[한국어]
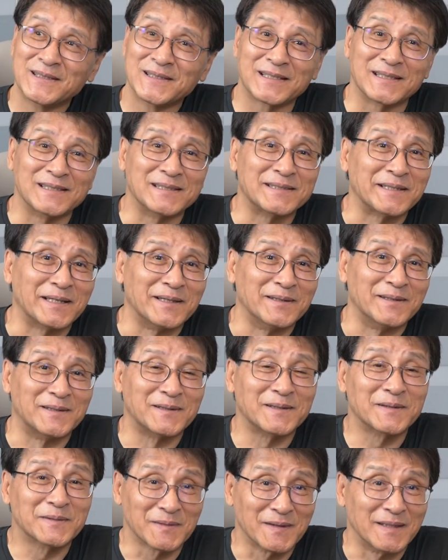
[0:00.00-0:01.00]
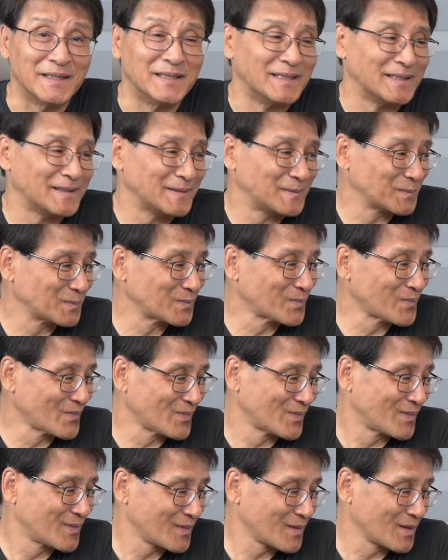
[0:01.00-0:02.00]
글쎄요 예,
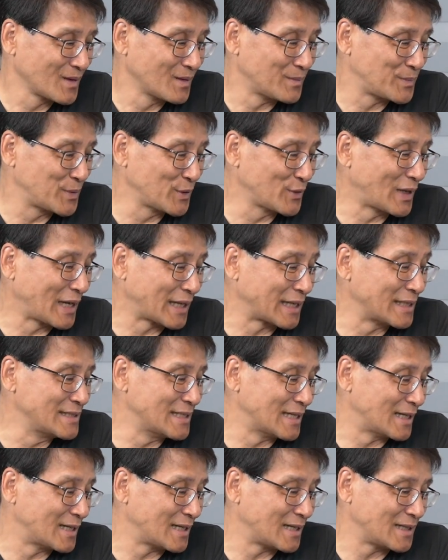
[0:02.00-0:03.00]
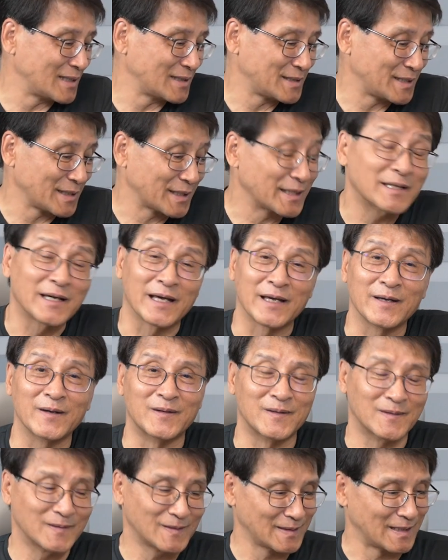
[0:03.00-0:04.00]
필요하겠냐 싶기는
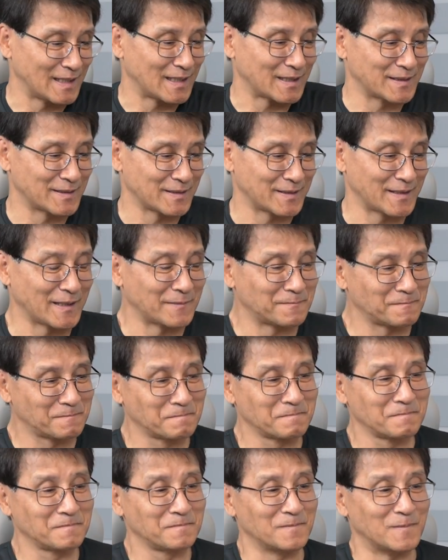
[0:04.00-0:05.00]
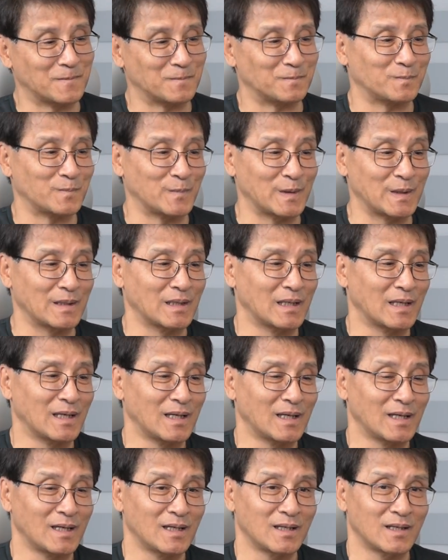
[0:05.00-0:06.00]
해요. 예, 그런데 음,
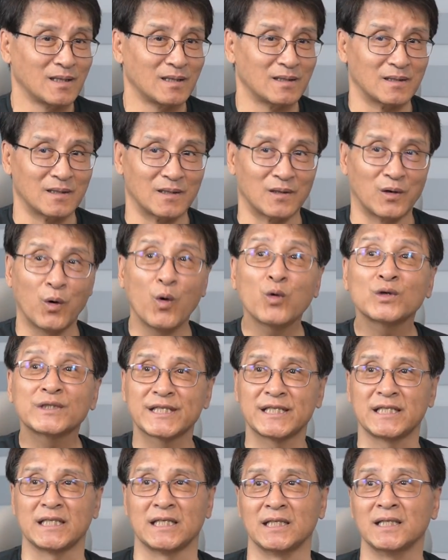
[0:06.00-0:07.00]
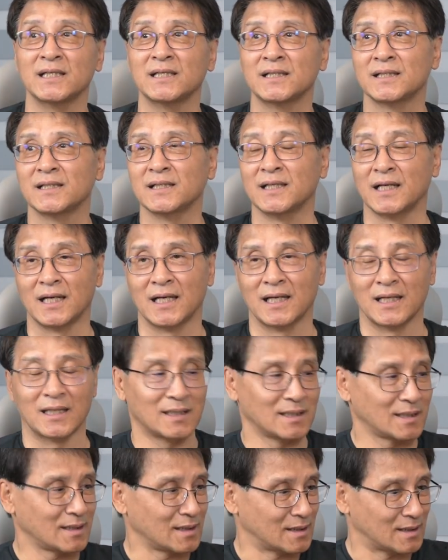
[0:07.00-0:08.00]
혹시 예,
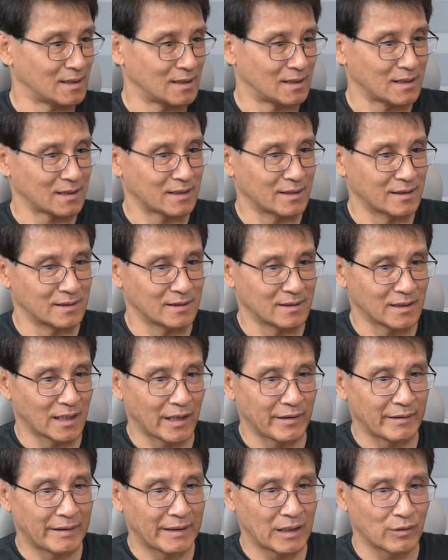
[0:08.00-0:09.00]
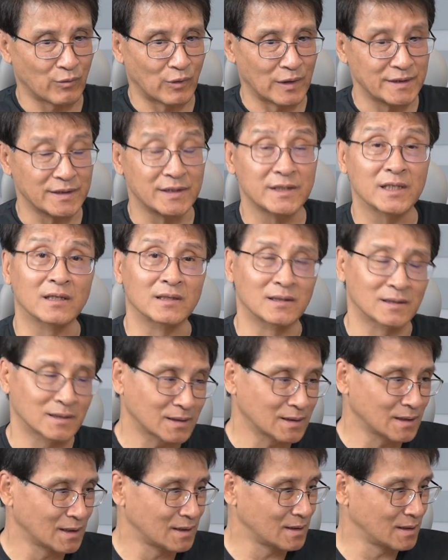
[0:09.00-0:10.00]
어, 그런 해외 원정